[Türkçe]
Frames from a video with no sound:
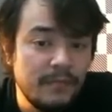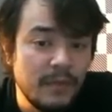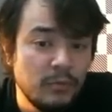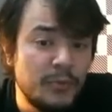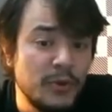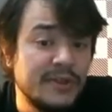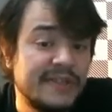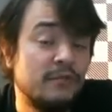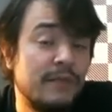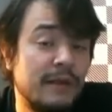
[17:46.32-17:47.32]
bu piyonu
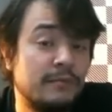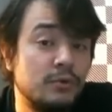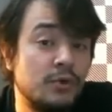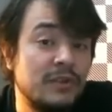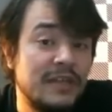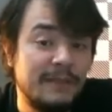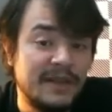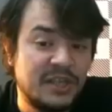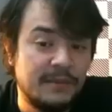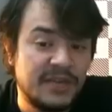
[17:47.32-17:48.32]
savunmak mümkün değil
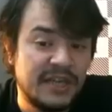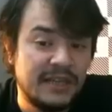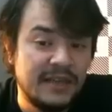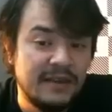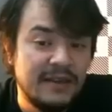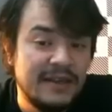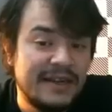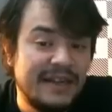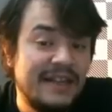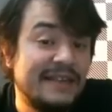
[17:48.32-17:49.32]
başka bir şekilde.
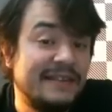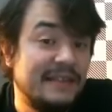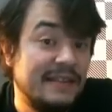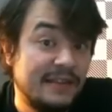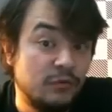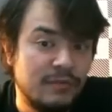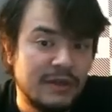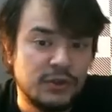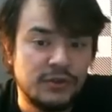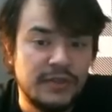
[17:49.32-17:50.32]
Kalelerle savunmak
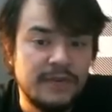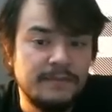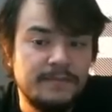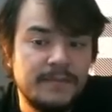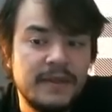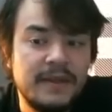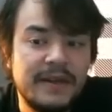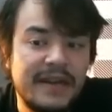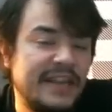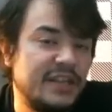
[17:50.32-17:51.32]
zorunda.
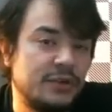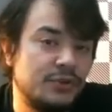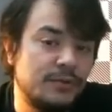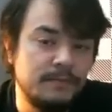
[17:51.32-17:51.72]
Kale C3.